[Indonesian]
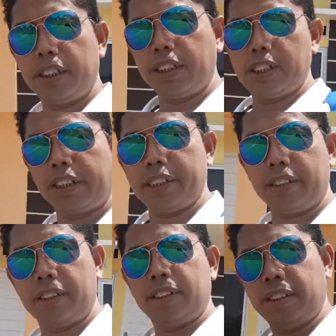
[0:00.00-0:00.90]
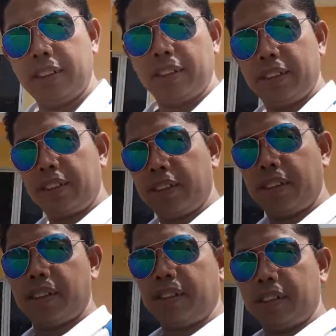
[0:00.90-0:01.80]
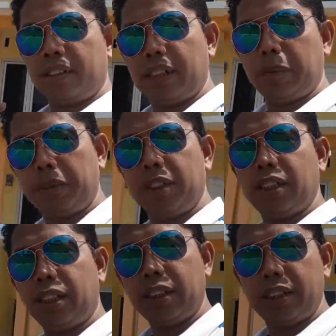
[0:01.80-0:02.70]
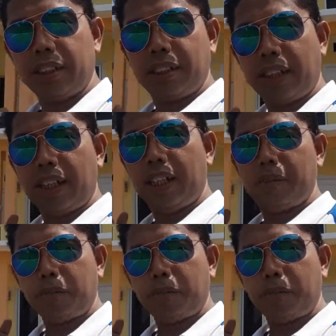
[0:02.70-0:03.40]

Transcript: guys selamat siang dan salam